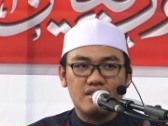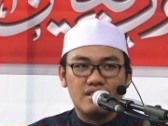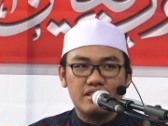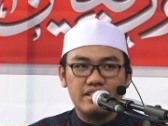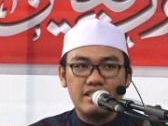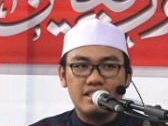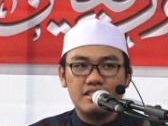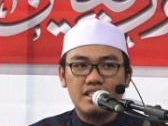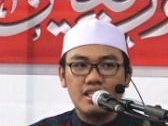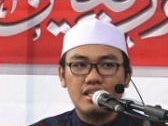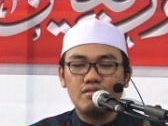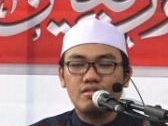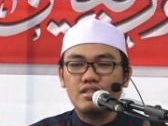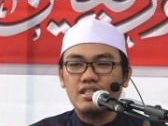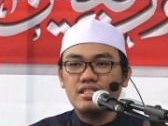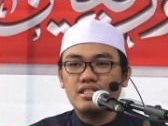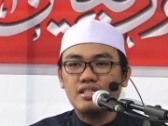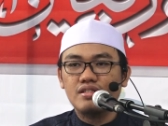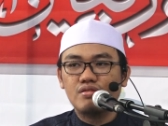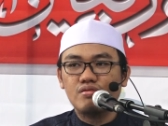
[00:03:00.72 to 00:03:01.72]
Di antara
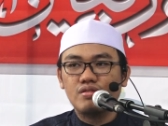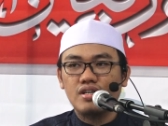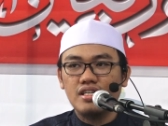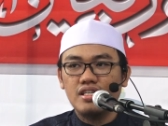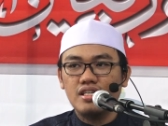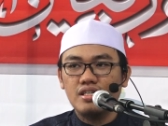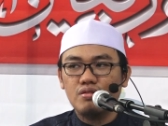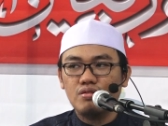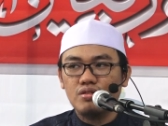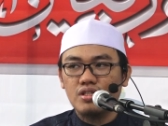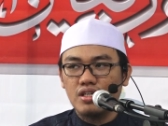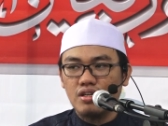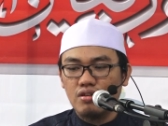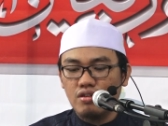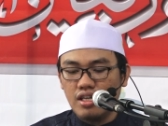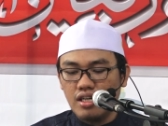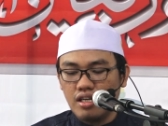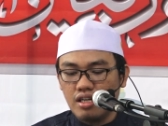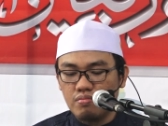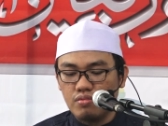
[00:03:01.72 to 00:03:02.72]
orang yang suka diikuti
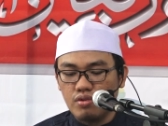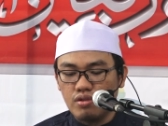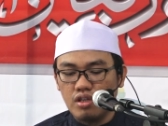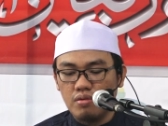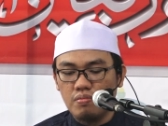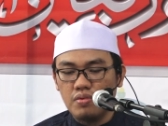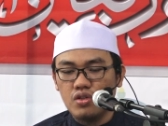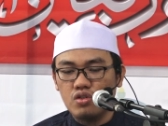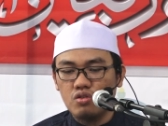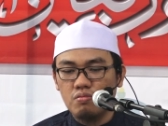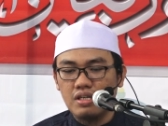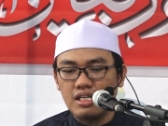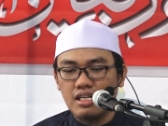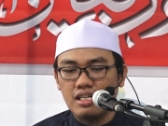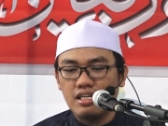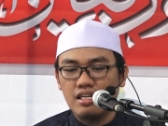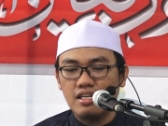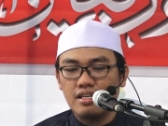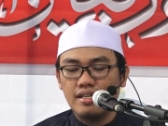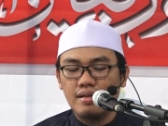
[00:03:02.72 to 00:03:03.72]
oleh Abdullah bin
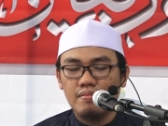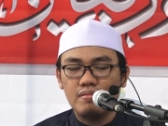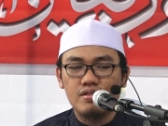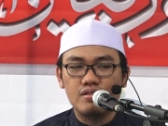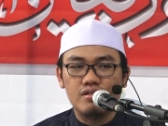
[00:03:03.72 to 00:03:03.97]
Umar adalah Nabi